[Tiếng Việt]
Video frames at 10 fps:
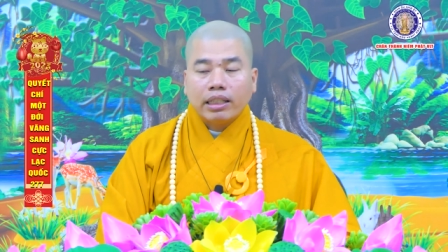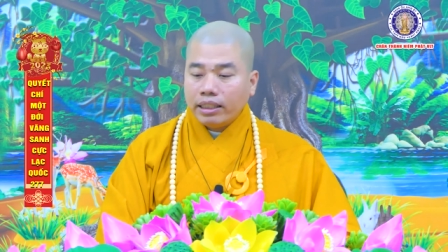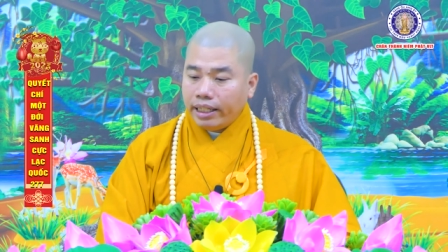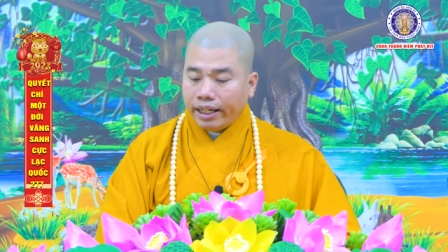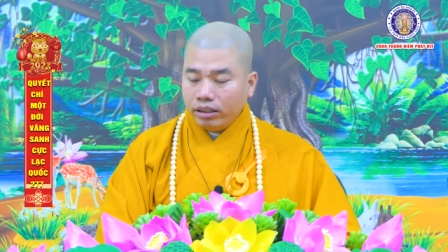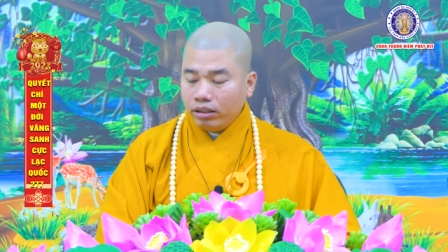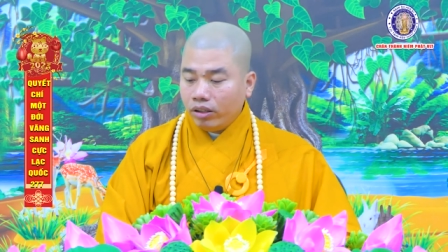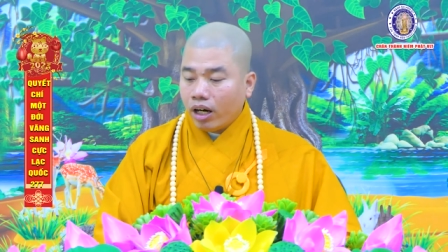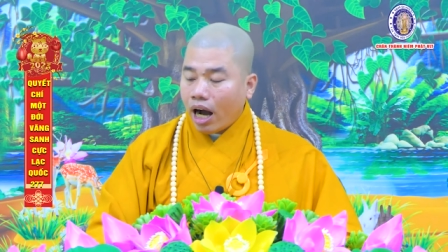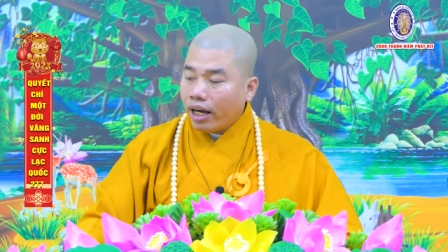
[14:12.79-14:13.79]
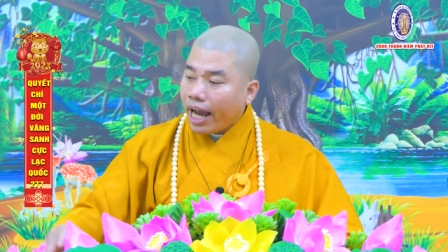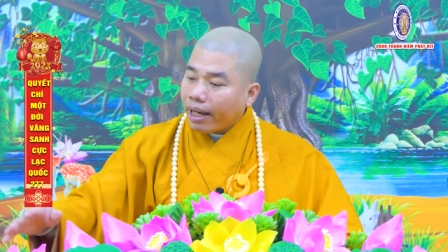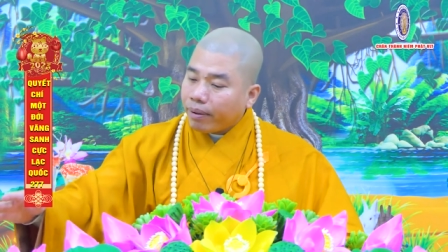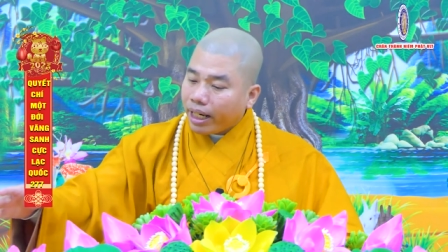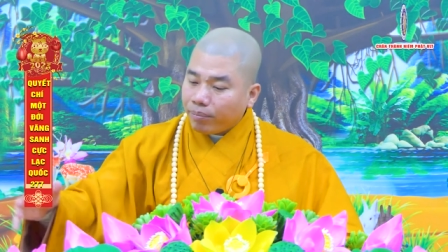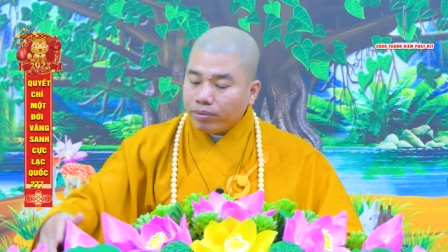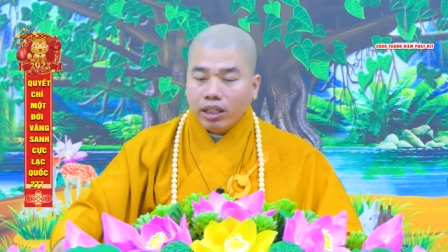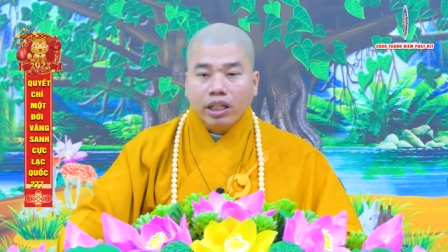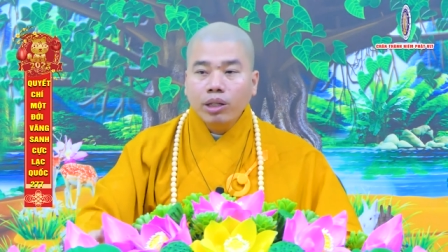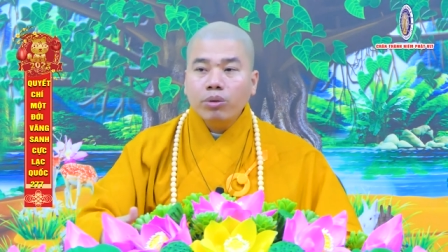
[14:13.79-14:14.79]
người ta nhận rồi ở hai ba năm
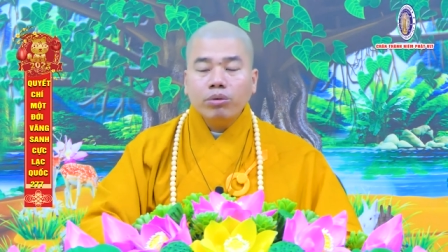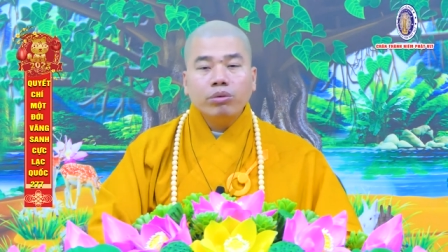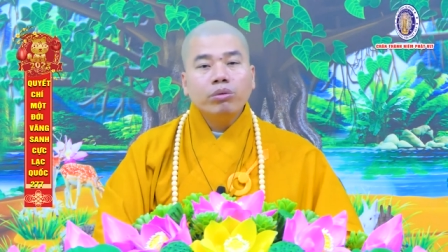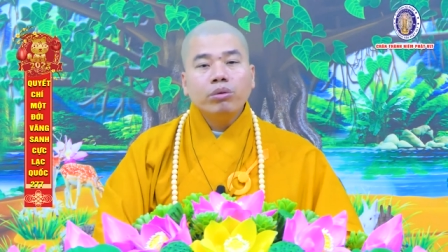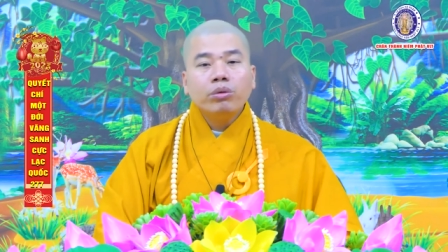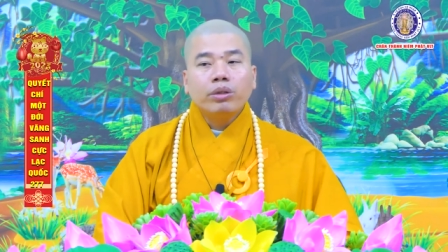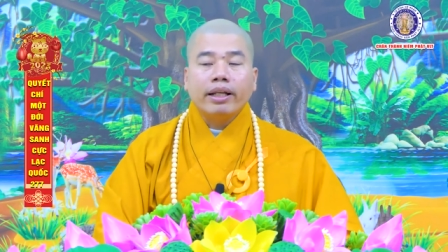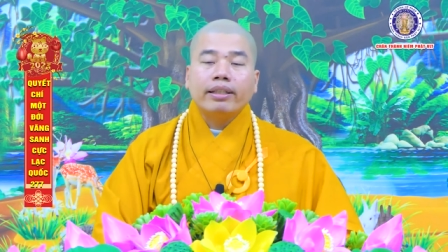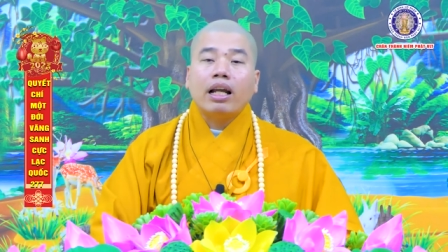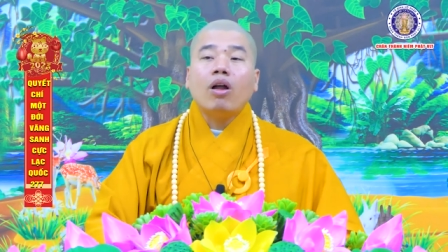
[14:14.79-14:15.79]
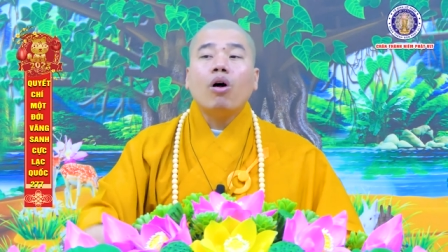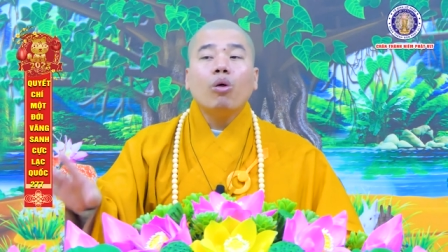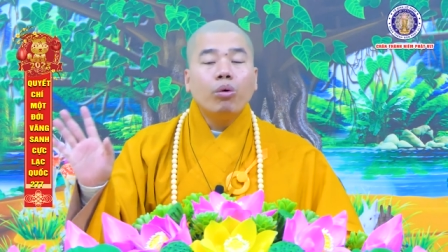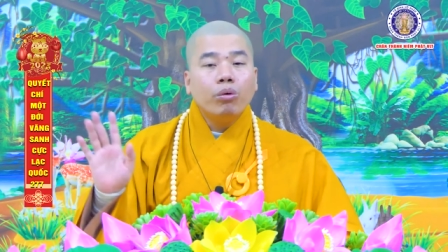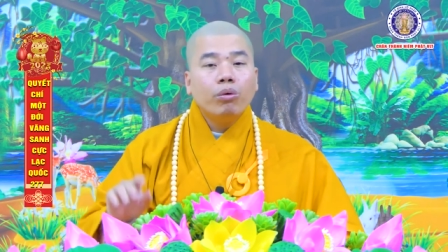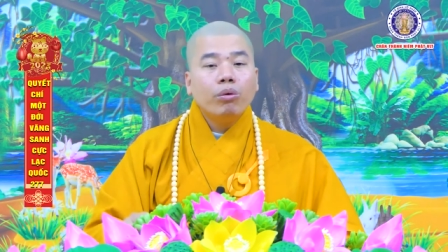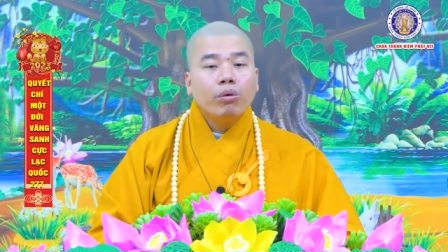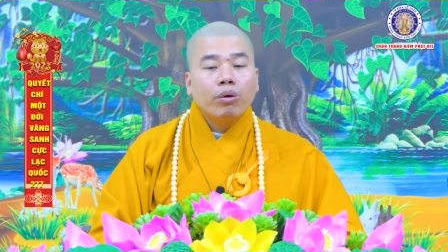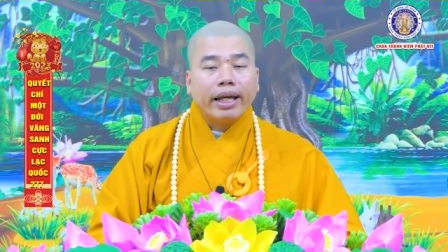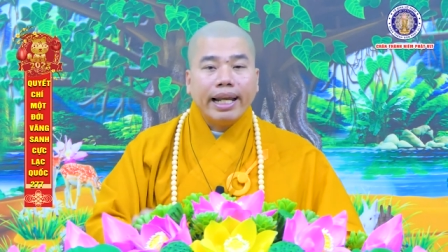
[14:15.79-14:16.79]
gì yếu thì người ta lo luôn
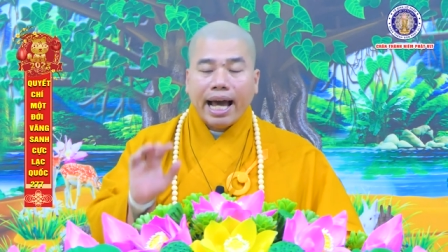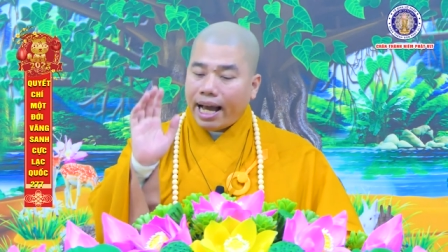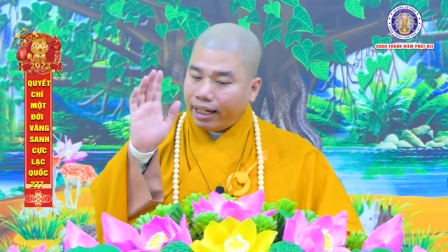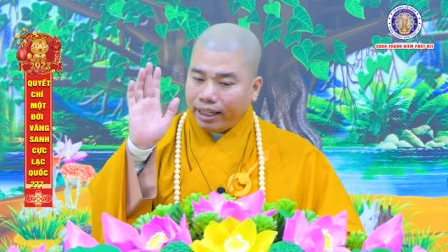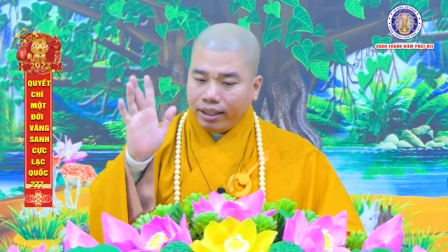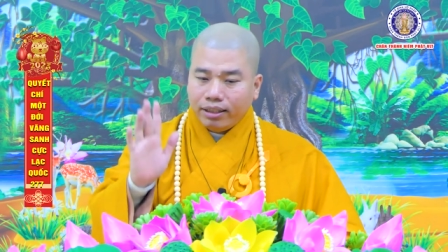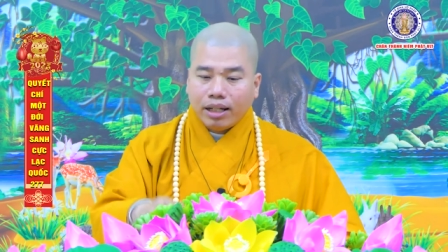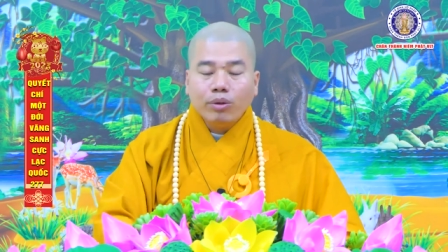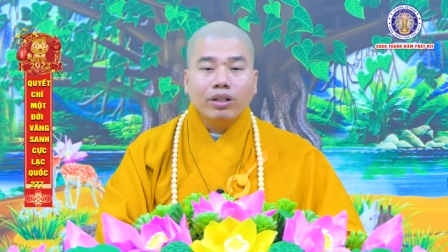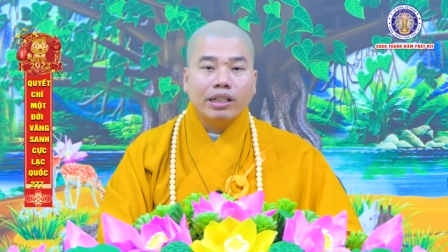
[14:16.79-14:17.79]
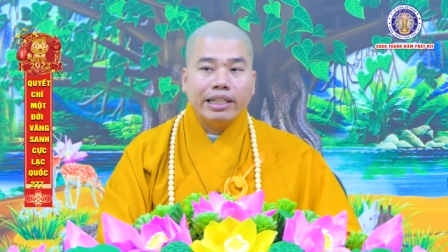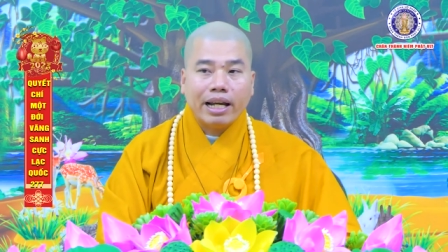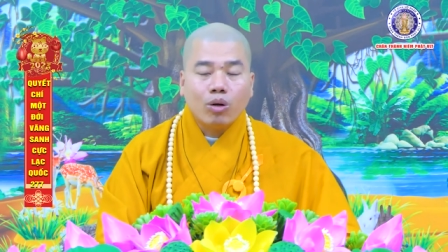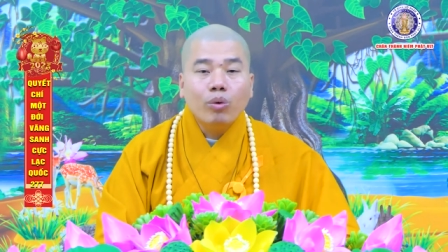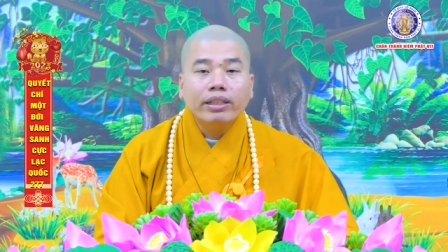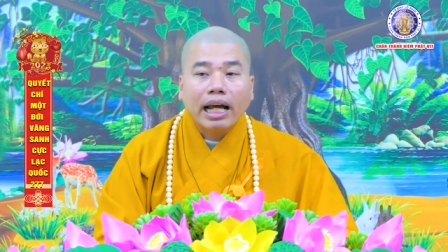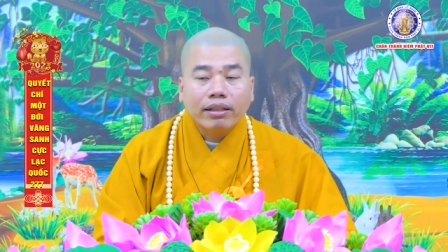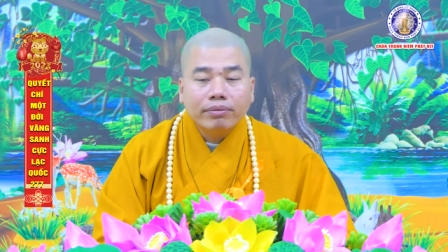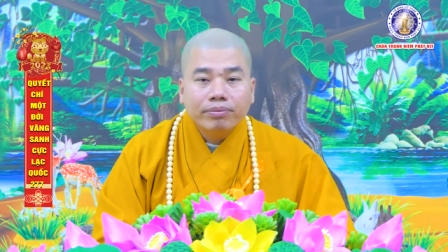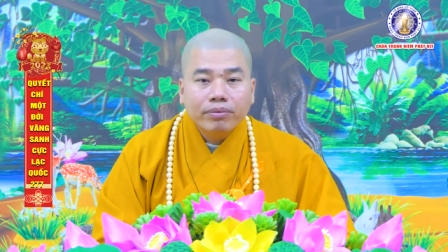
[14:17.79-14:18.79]
cái đà này người ta nuôi người già có quy tắc